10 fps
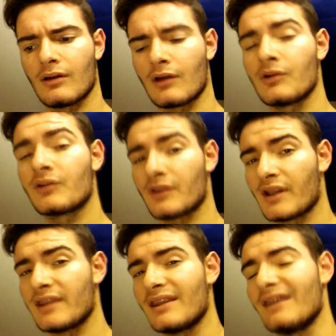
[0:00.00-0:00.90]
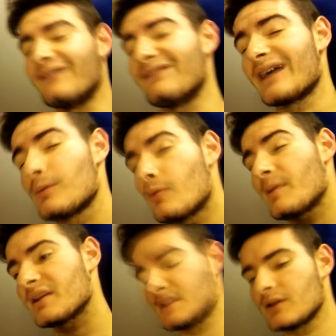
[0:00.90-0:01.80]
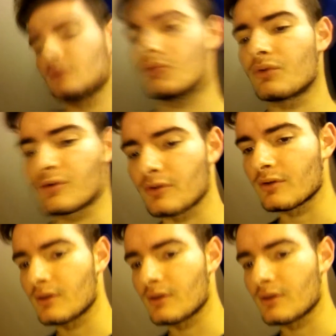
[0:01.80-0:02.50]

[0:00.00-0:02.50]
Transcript: la connexion internet est vraiment merdique, donc